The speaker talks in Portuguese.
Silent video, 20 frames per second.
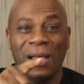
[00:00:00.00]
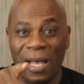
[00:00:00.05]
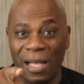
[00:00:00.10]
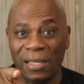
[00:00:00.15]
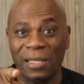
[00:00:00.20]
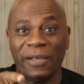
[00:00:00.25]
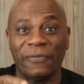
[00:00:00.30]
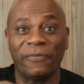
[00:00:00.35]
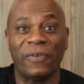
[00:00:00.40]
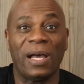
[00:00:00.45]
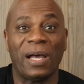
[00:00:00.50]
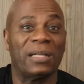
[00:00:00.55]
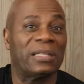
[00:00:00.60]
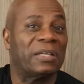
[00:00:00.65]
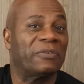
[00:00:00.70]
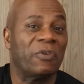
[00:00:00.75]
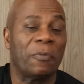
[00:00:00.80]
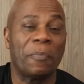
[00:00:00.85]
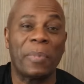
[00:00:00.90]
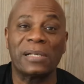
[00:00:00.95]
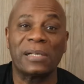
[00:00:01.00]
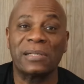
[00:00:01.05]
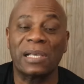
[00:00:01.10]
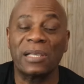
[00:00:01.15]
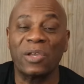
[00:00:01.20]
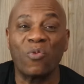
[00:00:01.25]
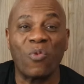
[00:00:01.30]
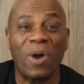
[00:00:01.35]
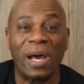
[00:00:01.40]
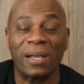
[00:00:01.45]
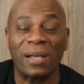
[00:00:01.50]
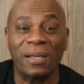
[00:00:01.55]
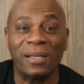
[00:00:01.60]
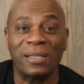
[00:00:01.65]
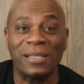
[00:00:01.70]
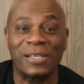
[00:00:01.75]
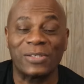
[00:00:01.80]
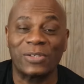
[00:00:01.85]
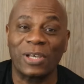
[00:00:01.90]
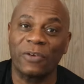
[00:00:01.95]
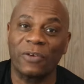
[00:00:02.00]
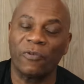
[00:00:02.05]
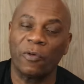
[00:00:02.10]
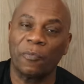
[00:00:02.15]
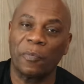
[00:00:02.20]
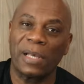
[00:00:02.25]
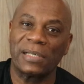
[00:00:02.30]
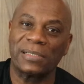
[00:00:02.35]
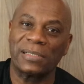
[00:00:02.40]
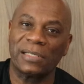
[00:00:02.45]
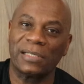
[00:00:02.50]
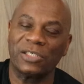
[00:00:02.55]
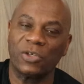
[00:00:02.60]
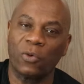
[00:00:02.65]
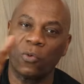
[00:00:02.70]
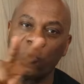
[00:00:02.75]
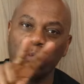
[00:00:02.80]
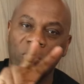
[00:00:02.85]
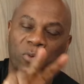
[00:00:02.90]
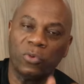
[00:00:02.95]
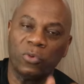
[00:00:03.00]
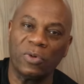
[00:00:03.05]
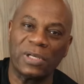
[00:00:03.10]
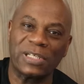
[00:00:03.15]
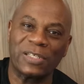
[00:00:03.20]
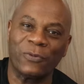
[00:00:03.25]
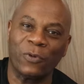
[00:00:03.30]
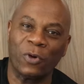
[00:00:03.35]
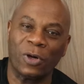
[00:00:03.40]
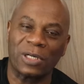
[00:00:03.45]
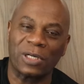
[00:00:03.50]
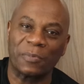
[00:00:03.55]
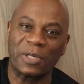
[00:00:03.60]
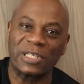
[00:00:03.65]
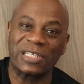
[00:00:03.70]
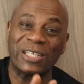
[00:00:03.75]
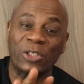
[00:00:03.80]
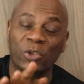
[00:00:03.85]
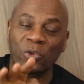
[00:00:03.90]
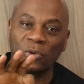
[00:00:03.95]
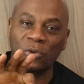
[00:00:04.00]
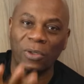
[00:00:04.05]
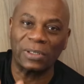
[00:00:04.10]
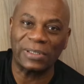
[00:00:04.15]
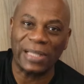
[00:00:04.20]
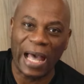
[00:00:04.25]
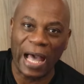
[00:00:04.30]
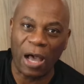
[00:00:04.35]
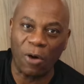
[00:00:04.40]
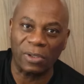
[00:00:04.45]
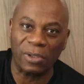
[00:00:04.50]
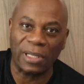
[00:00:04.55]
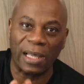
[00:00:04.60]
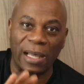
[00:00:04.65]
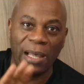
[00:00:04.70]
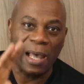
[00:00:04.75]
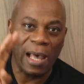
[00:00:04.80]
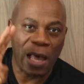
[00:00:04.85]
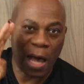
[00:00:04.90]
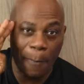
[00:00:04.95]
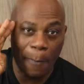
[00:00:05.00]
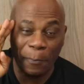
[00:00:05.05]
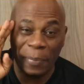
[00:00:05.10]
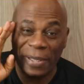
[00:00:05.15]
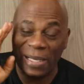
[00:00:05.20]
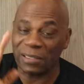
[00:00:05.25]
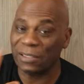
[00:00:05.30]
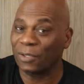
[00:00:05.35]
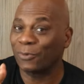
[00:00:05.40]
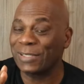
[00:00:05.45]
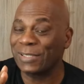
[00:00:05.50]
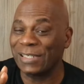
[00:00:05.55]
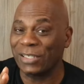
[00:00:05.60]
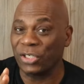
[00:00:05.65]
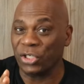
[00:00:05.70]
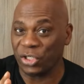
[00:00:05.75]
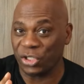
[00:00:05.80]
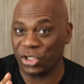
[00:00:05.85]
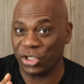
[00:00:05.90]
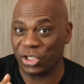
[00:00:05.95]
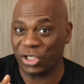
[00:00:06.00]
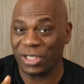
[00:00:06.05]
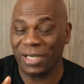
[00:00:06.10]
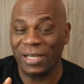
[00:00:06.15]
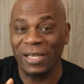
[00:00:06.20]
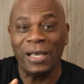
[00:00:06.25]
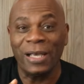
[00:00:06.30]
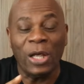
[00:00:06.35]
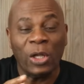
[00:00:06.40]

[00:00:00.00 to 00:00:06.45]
a levada, vou passar em guaranha, só que vou passar de, com duas formas, que toda aula aprenda o seguinte